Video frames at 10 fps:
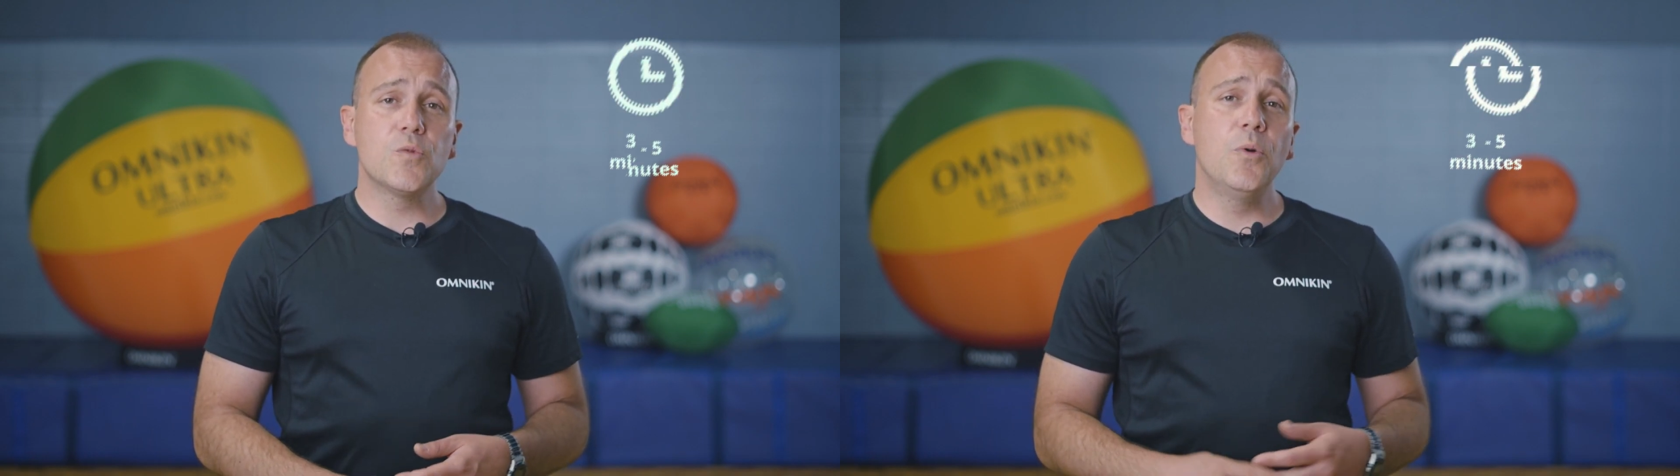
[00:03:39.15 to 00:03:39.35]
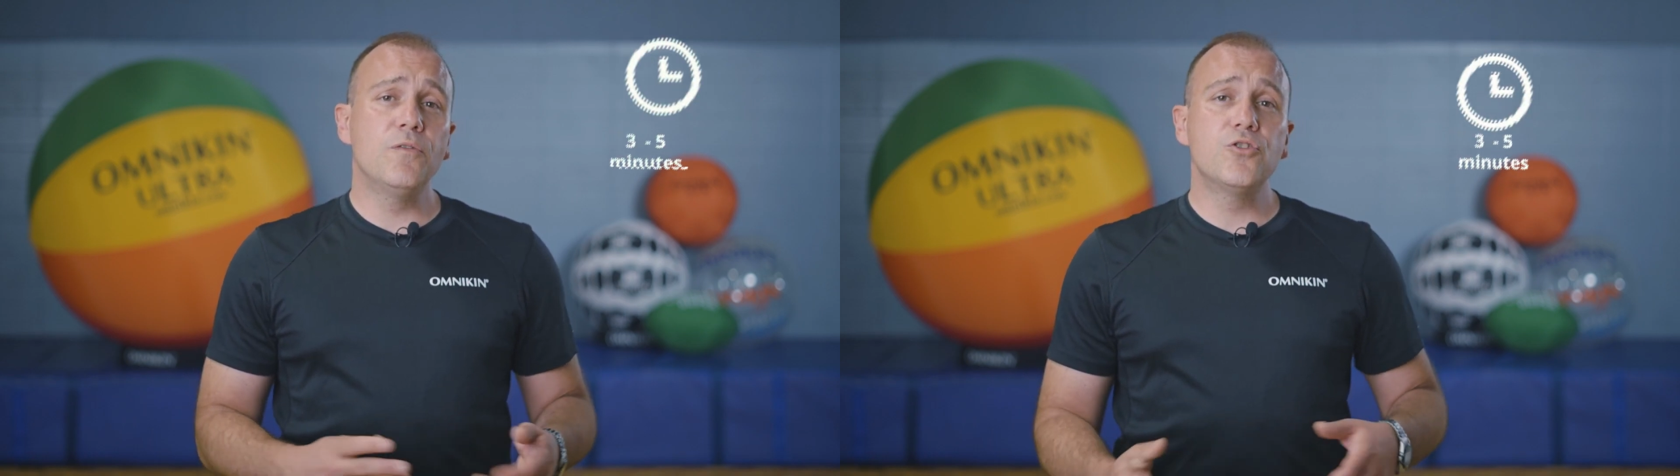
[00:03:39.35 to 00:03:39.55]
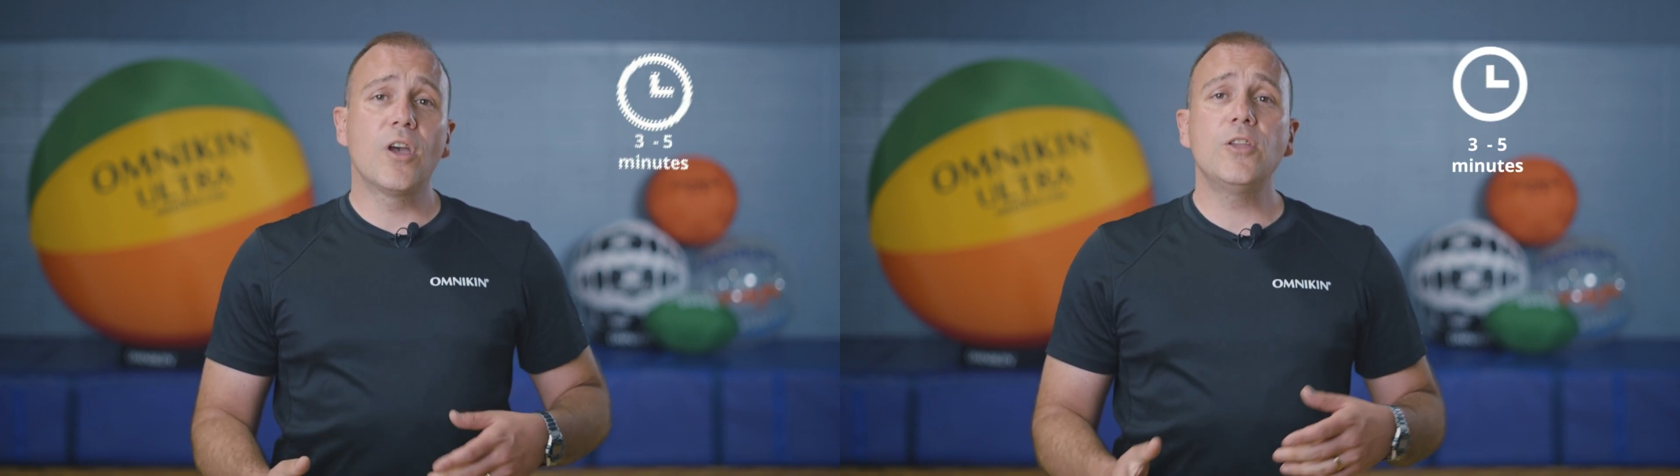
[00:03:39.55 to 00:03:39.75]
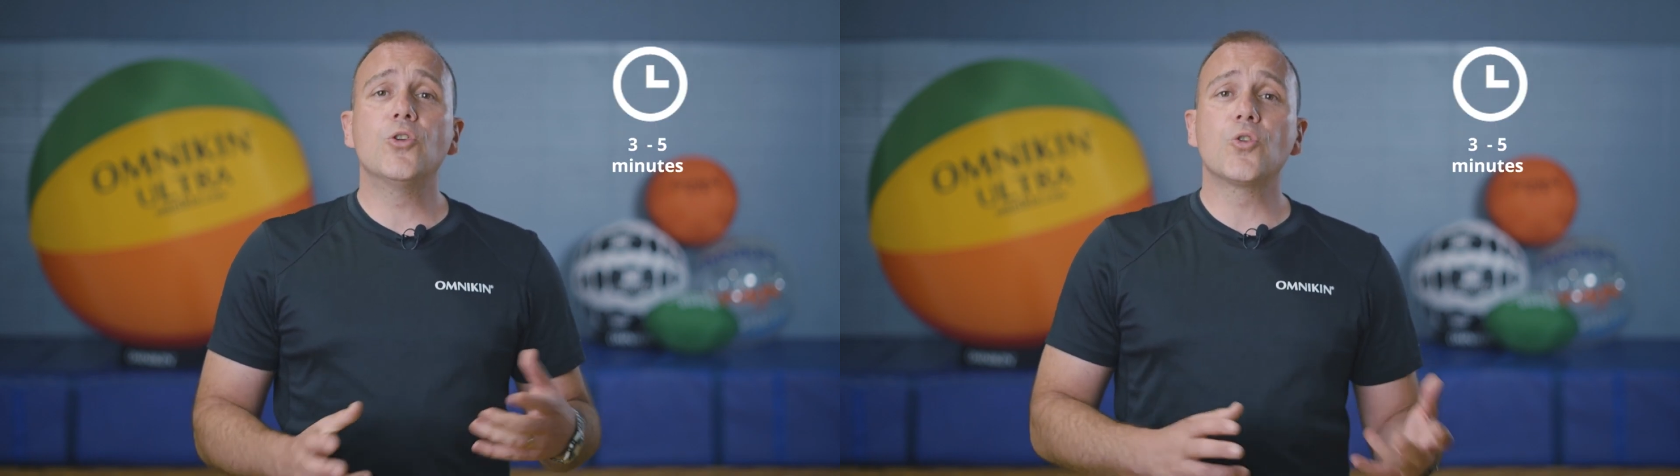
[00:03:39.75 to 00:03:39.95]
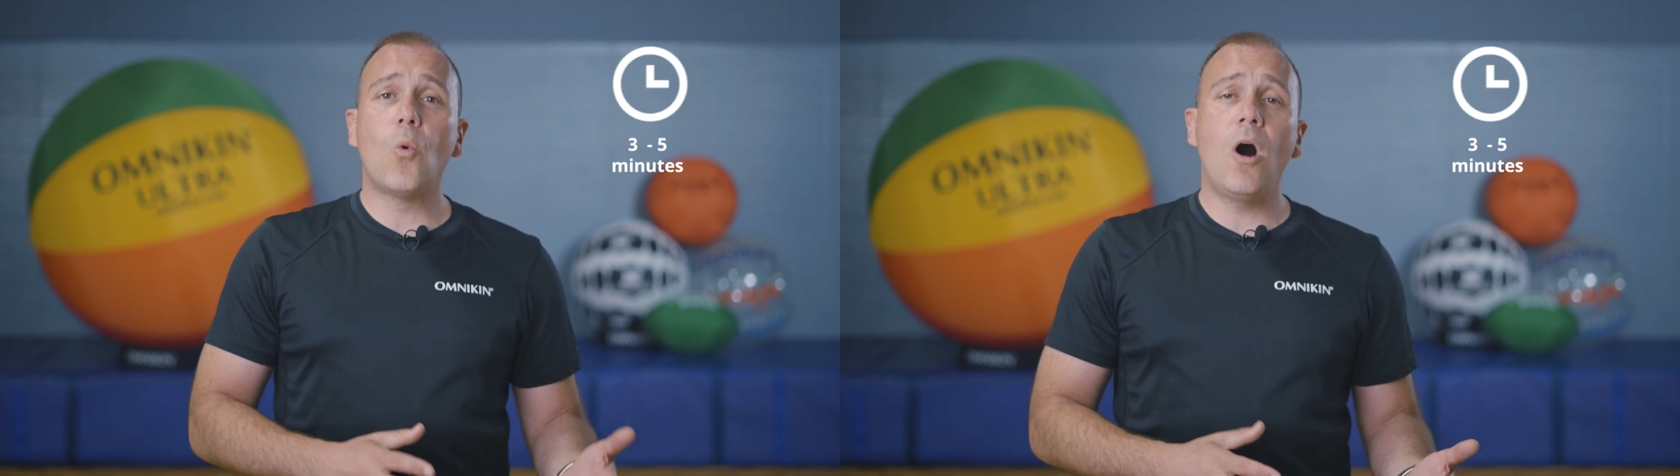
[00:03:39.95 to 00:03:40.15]
peuvent durer de
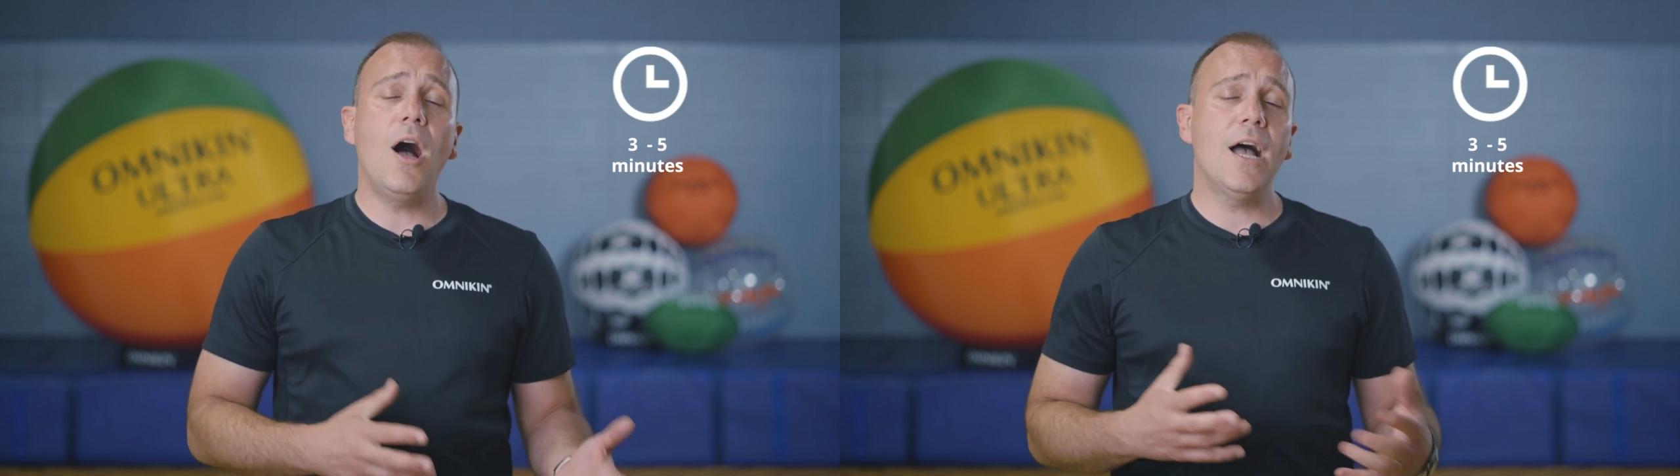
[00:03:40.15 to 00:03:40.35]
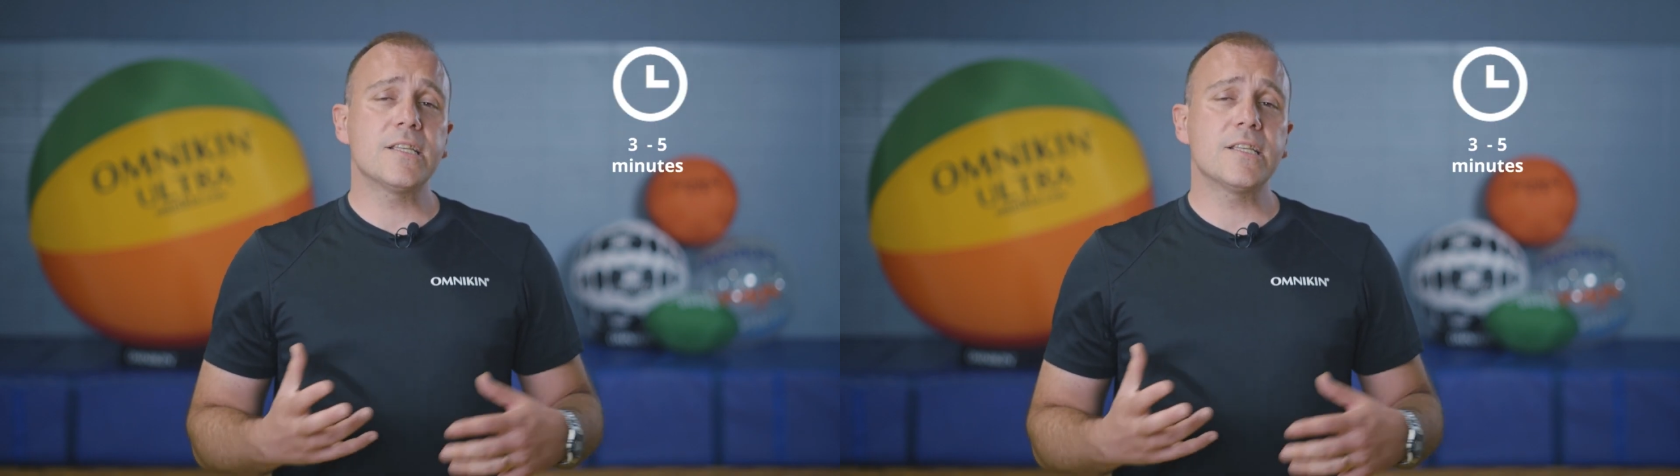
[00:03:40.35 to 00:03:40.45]
3 à